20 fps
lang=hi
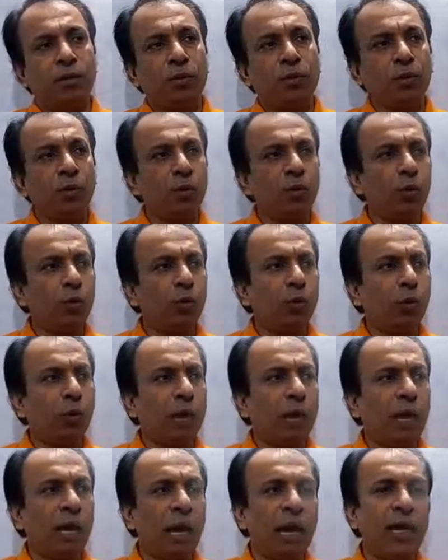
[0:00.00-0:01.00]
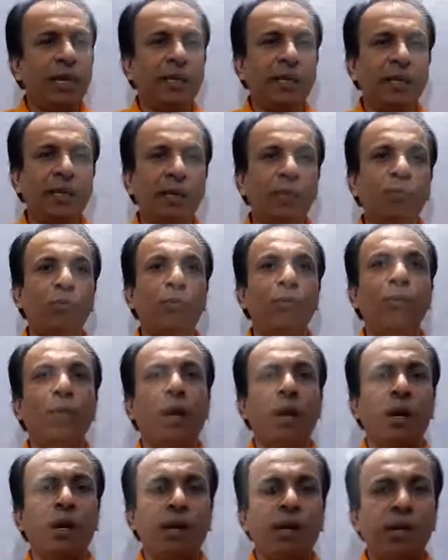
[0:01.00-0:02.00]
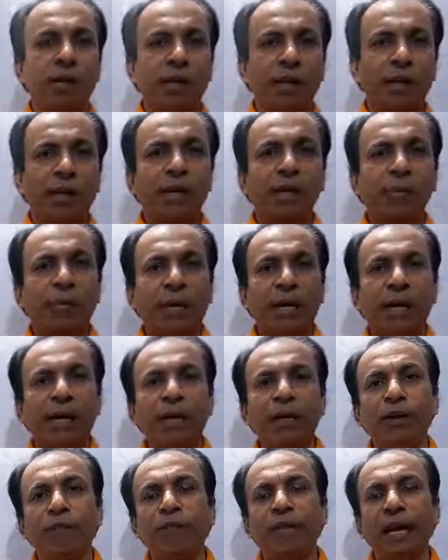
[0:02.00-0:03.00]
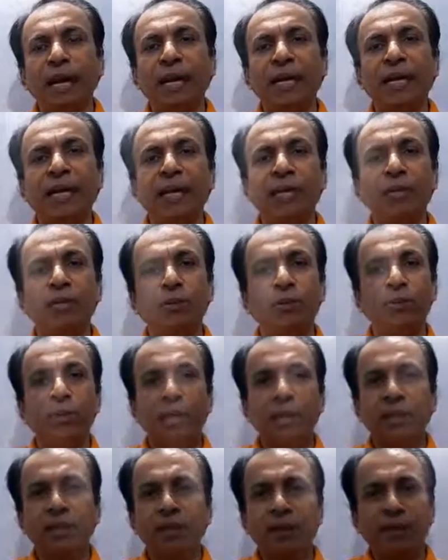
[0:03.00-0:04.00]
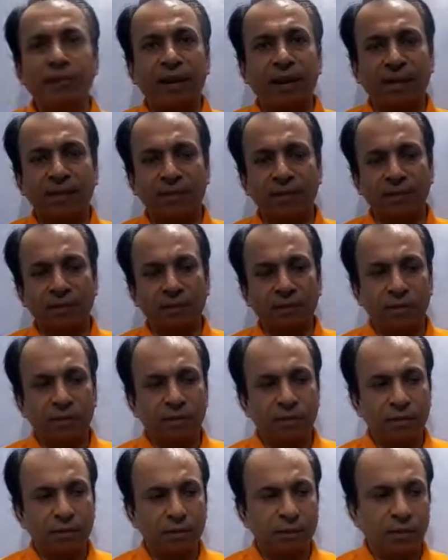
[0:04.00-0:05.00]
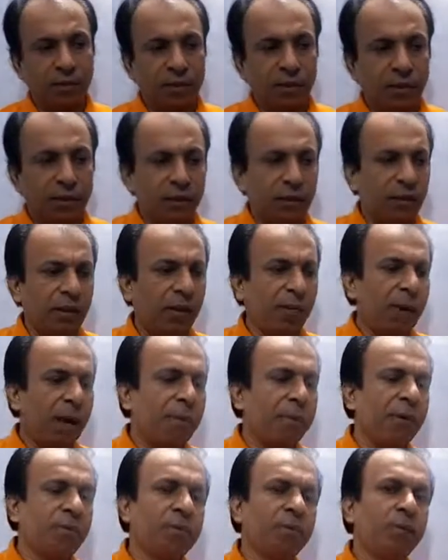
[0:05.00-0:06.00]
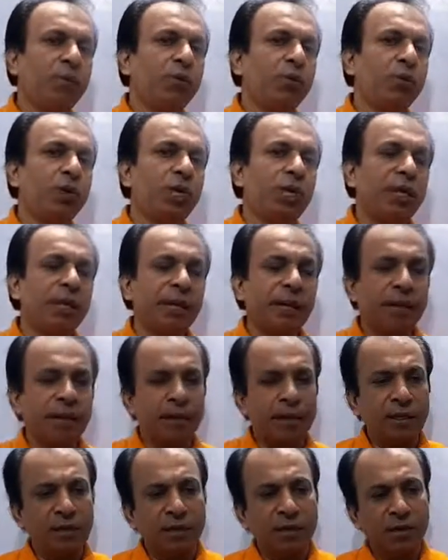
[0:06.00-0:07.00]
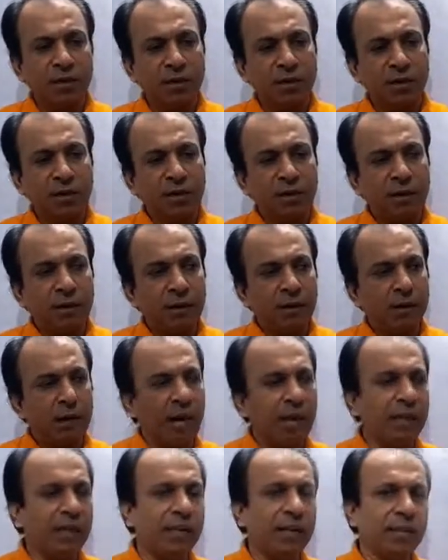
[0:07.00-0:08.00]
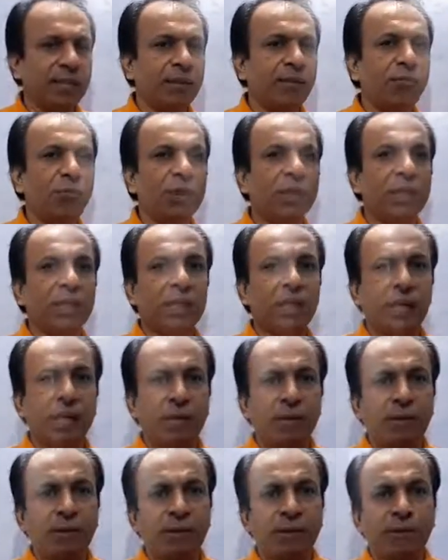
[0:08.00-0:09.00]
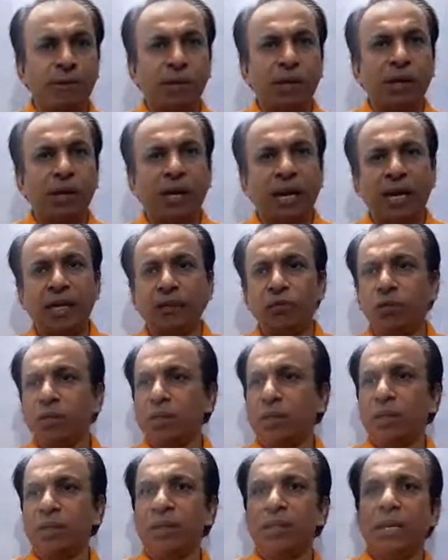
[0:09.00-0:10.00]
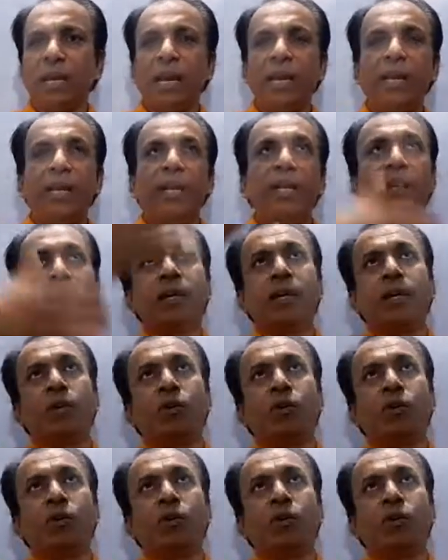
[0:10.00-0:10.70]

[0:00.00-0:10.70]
तो लाइट का मुड़ना यानी कि बेंडिंग ऑफ लाइट इज नोन एज रिफ्रैक्शन तब आप हमसे पूछेंगे कि सर लाइट कैसे मुड़ जाता है लाइट तो सर ऐसे आ रही है देखिए